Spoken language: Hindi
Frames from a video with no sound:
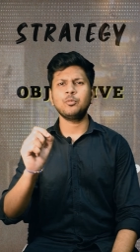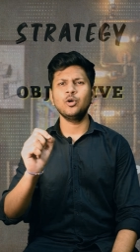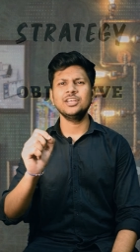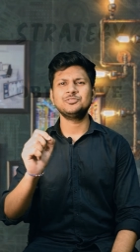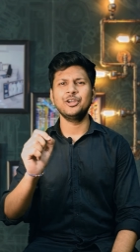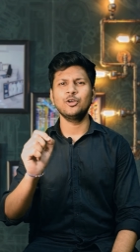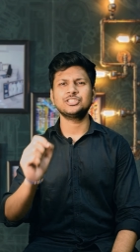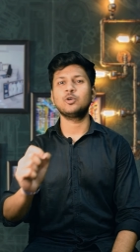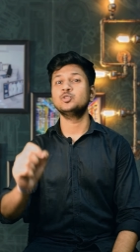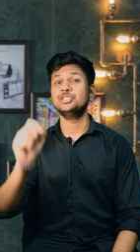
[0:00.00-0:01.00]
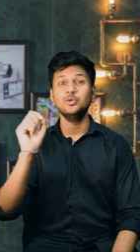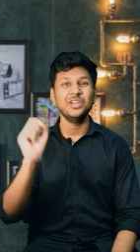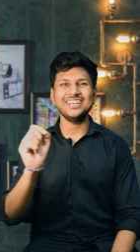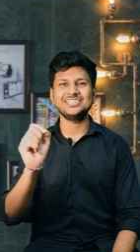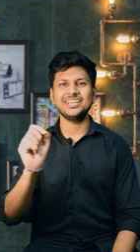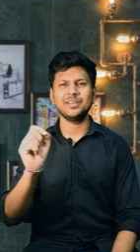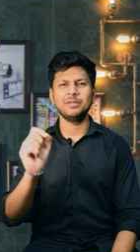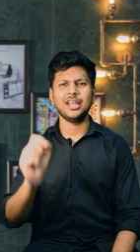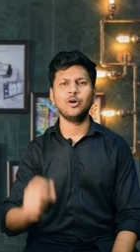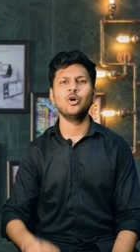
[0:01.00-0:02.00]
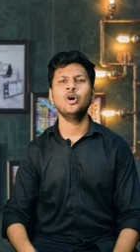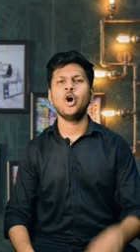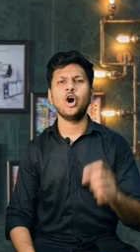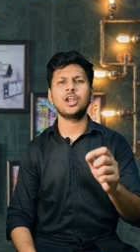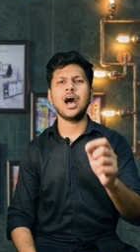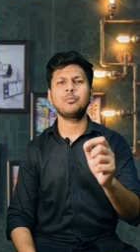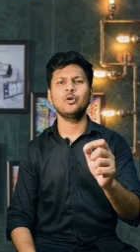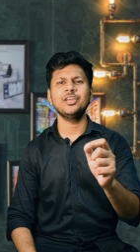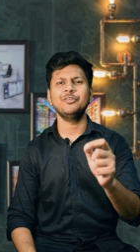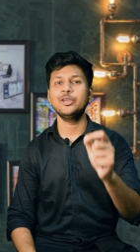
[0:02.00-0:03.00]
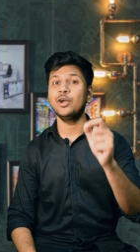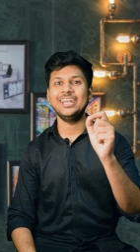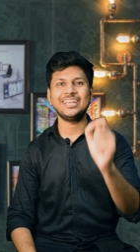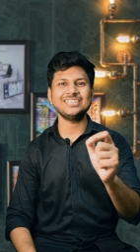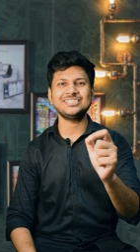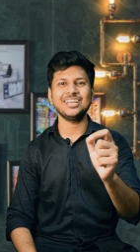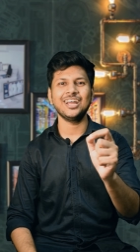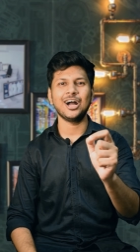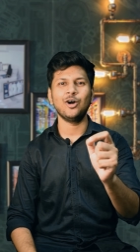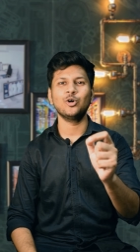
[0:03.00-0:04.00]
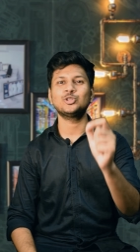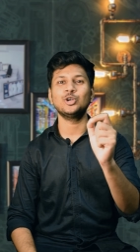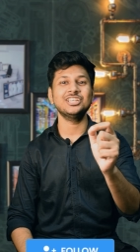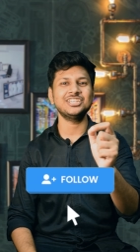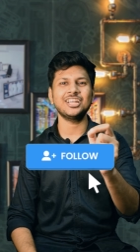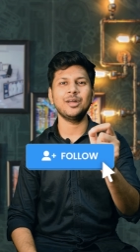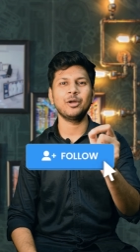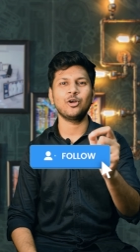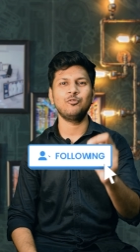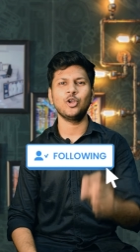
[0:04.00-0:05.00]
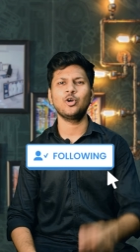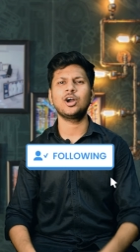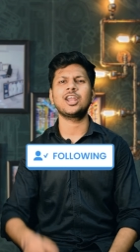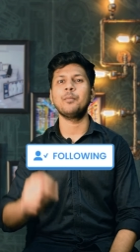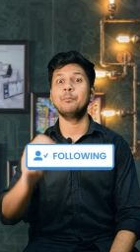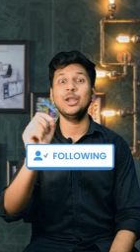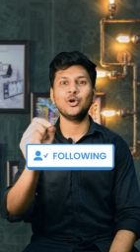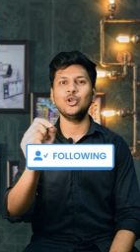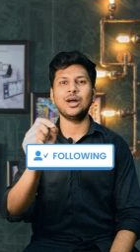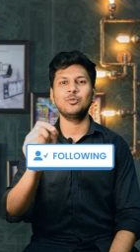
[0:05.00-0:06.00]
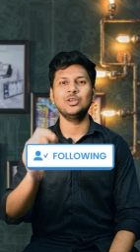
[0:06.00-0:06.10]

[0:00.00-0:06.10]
आपको इस वीडियो से कुछ यूनिक सीखने मिला हो और आपको ये वीडियो इंटरेस्टिंग लगा हो तो डिजिटल अमय को फॉलो करना बिल्कुल ना